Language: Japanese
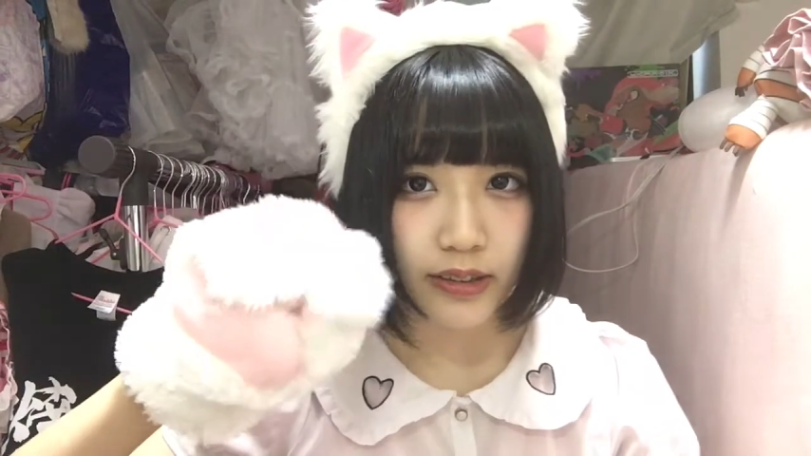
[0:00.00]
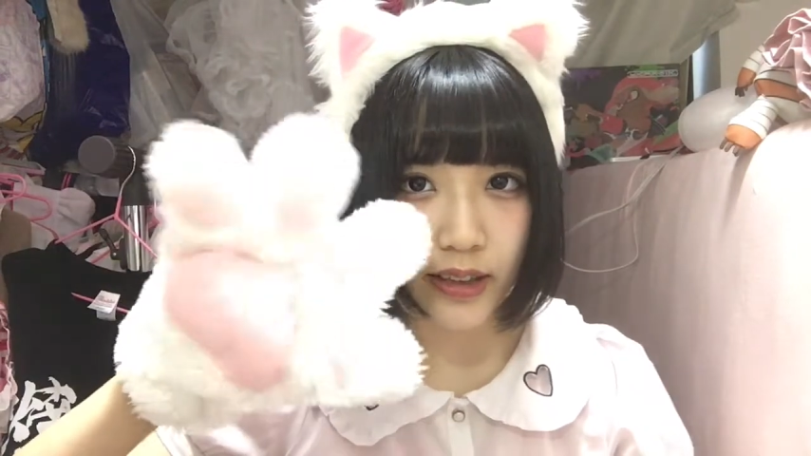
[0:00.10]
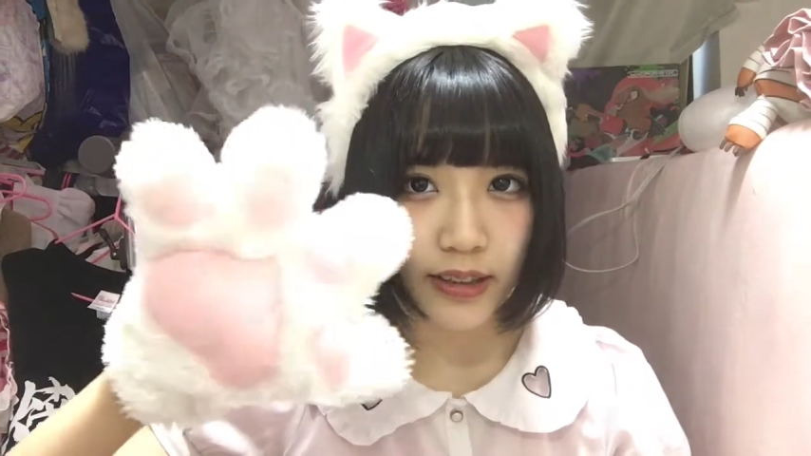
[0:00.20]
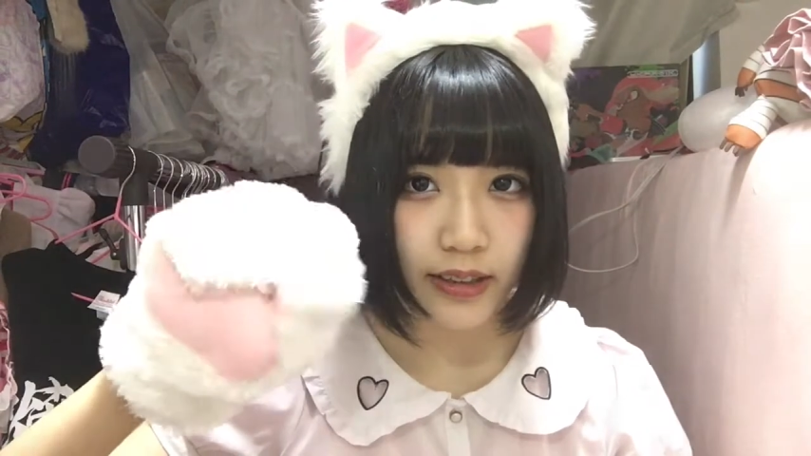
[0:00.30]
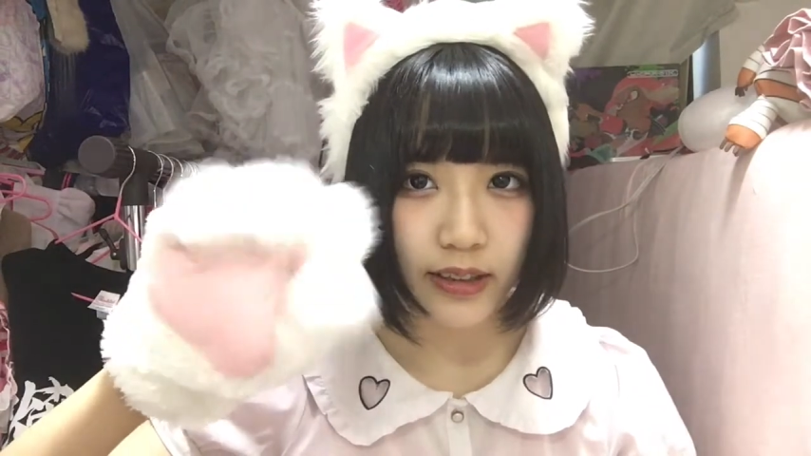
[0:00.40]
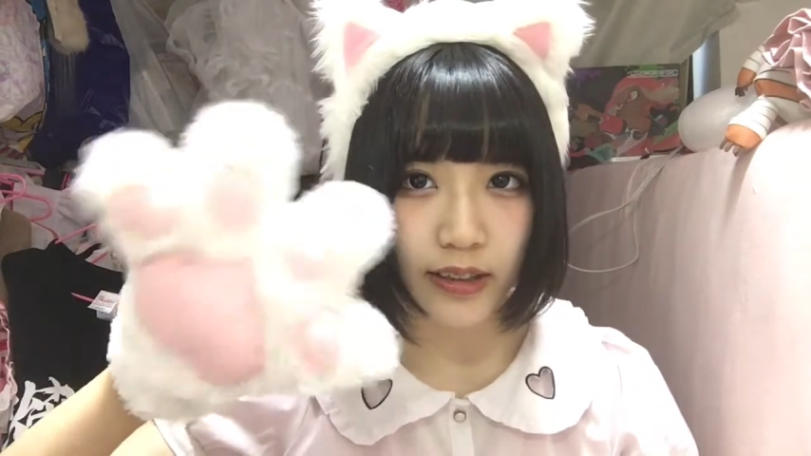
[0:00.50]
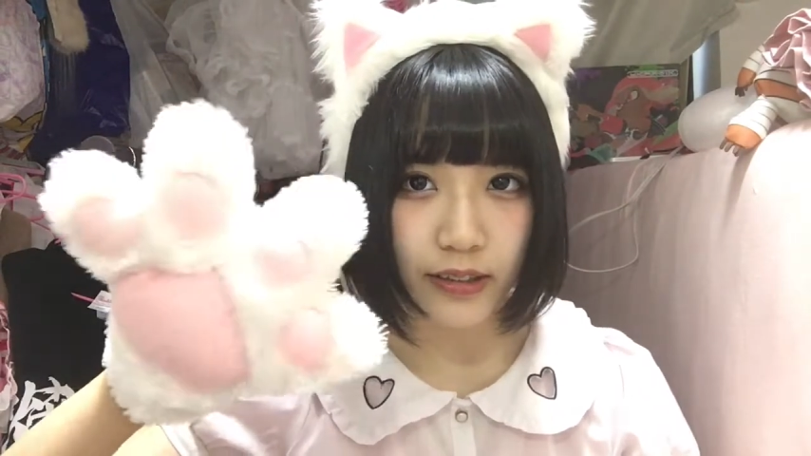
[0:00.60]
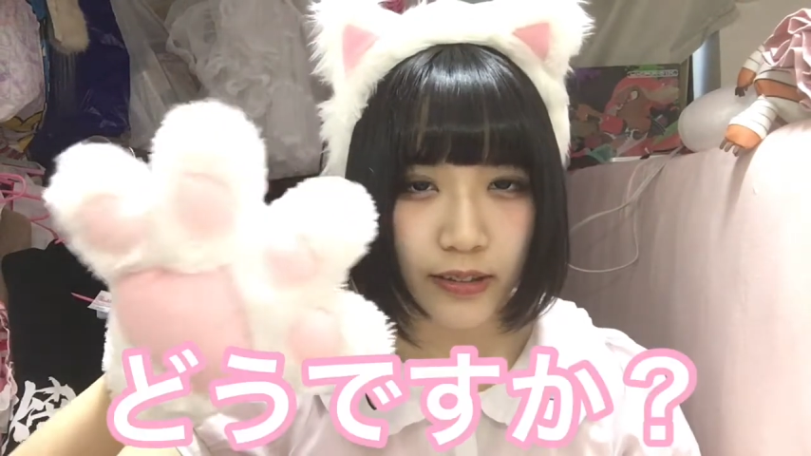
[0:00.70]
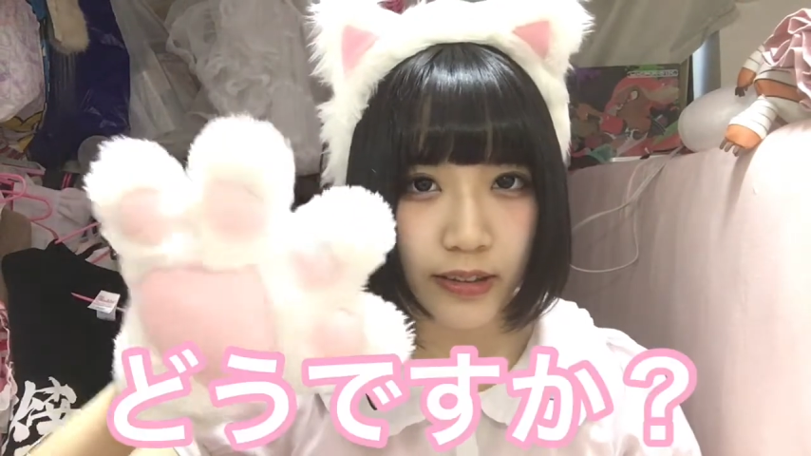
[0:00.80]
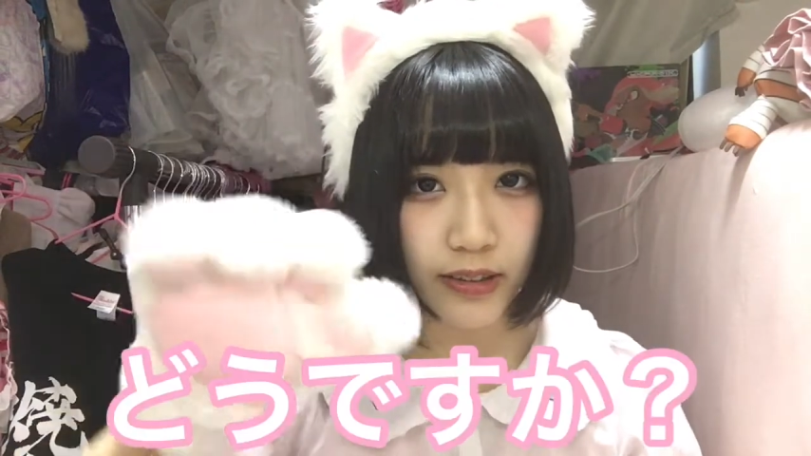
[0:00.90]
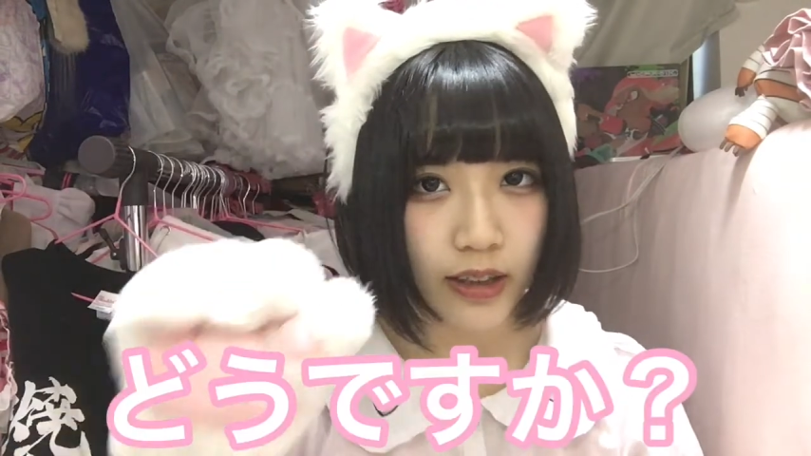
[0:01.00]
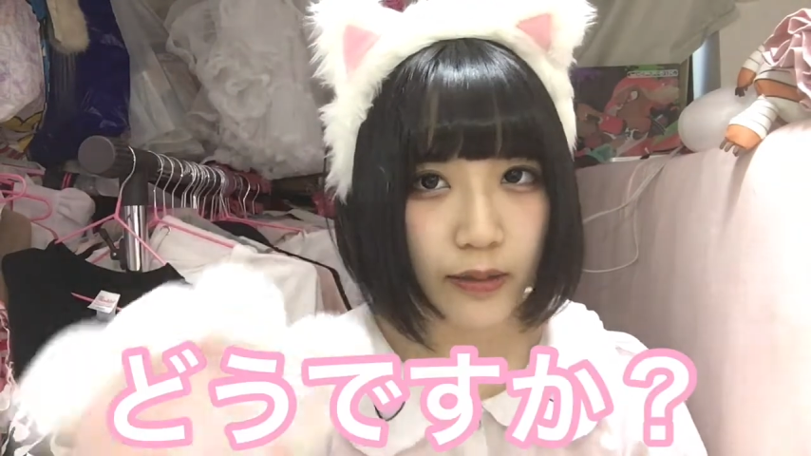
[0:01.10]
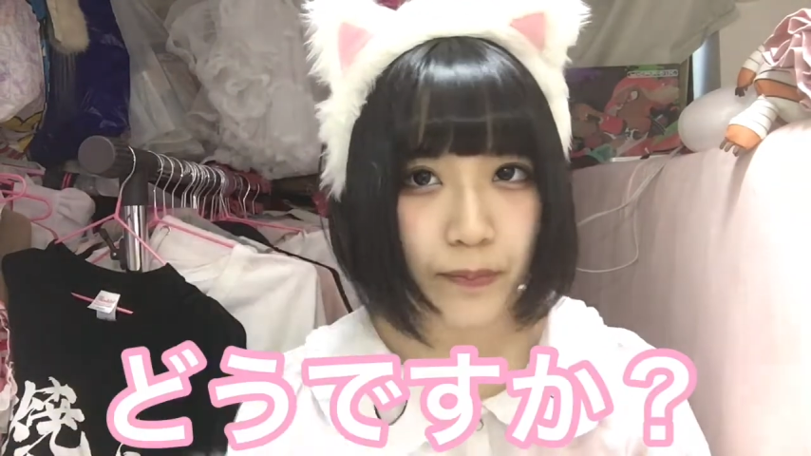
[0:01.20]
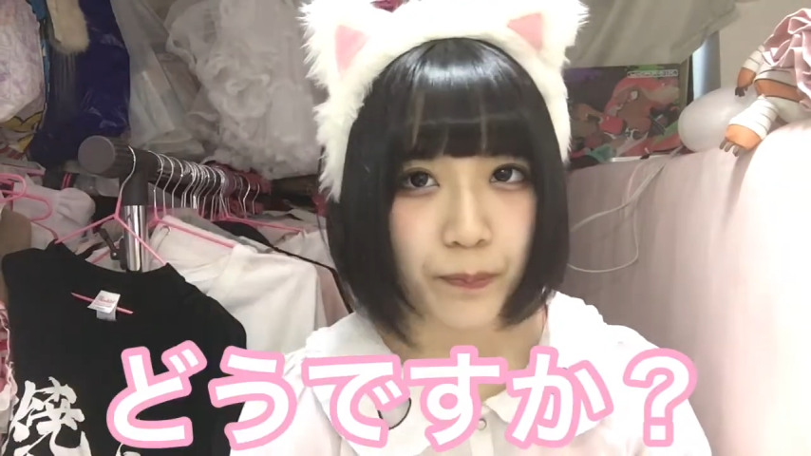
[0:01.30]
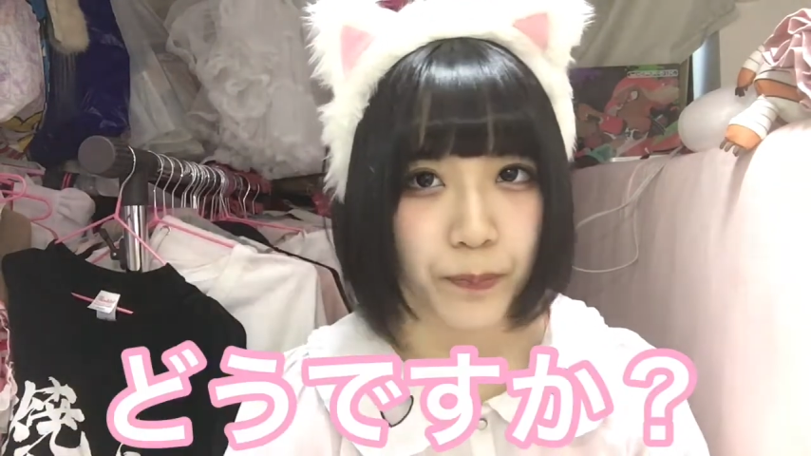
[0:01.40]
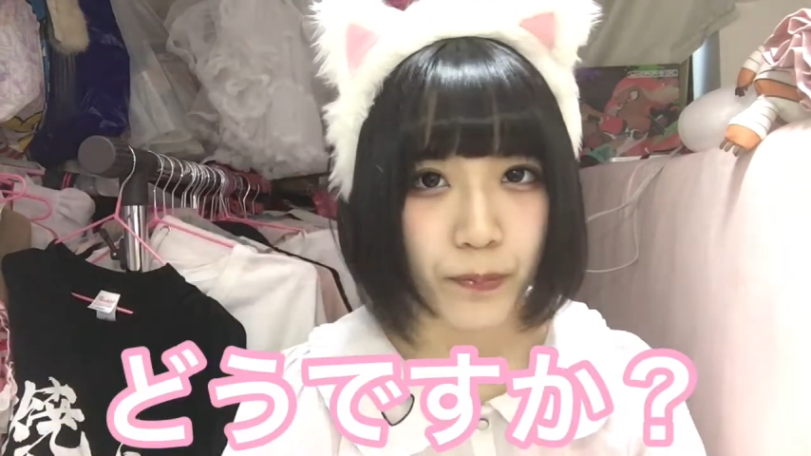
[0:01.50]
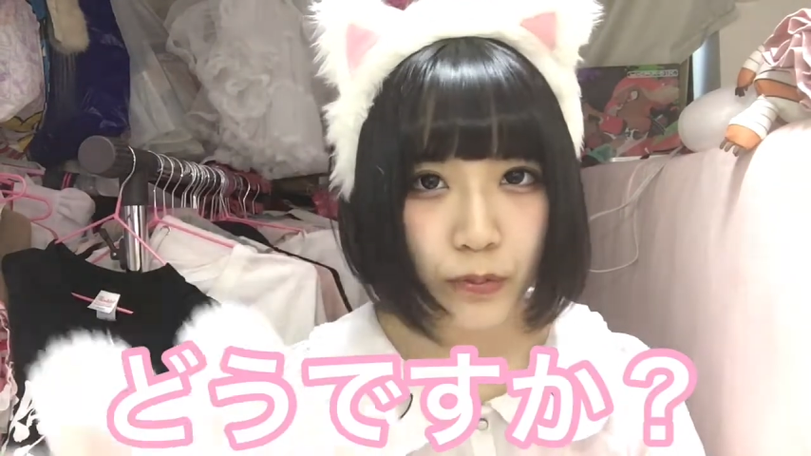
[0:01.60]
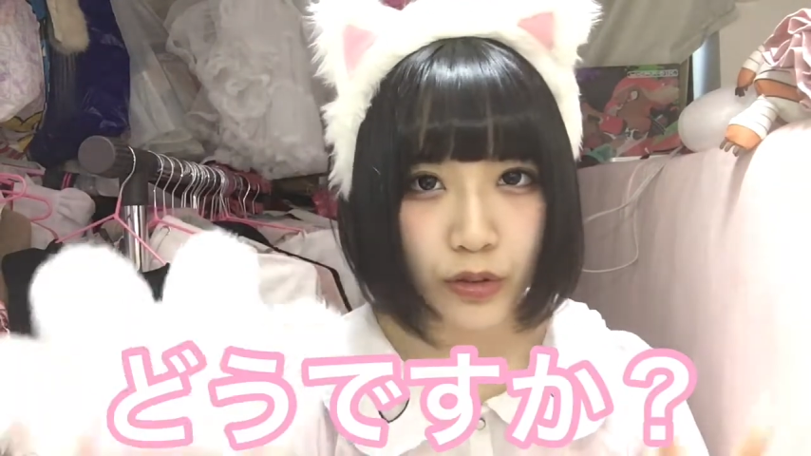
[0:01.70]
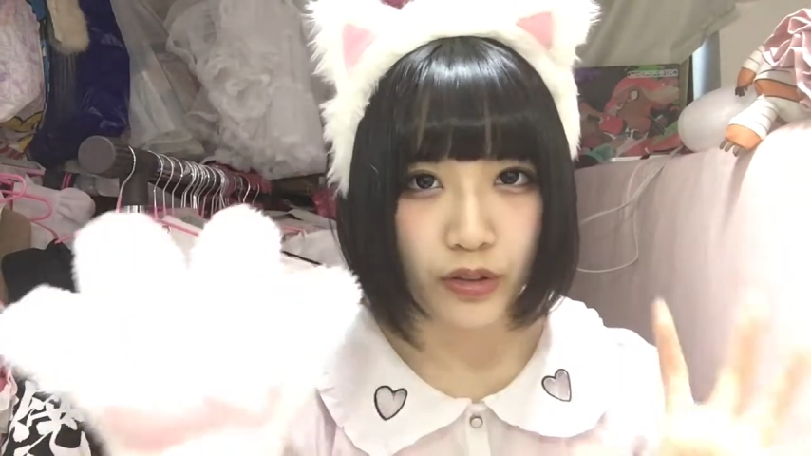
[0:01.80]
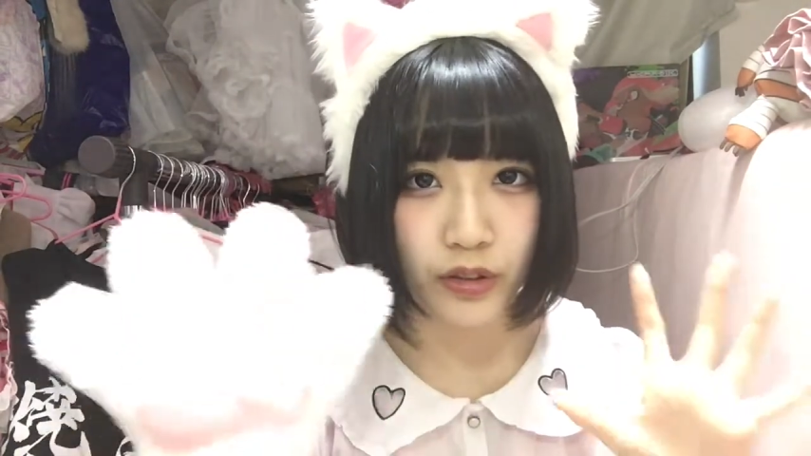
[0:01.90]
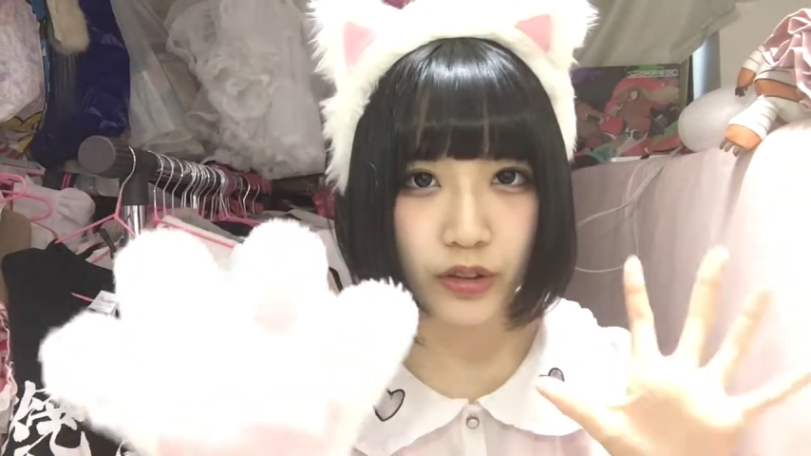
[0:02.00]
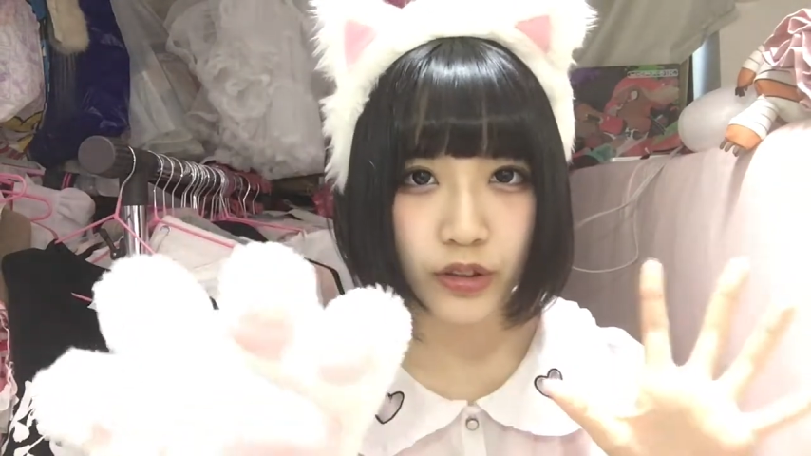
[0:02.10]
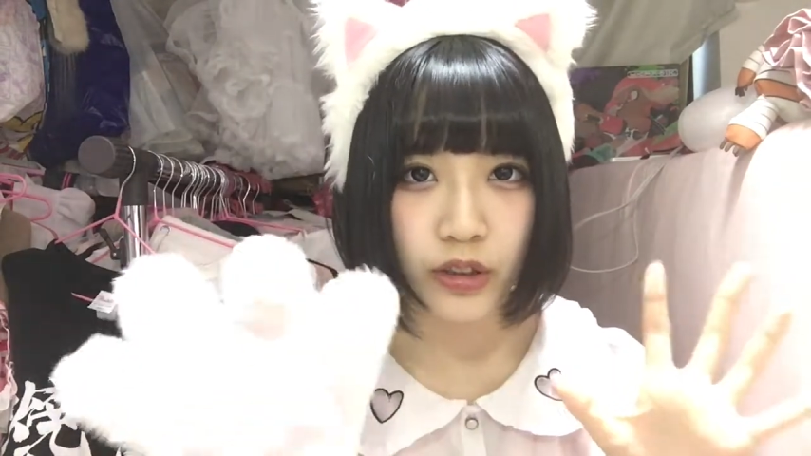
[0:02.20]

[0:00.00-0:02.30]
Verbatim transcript: にゃにゃどうですかもうすぐ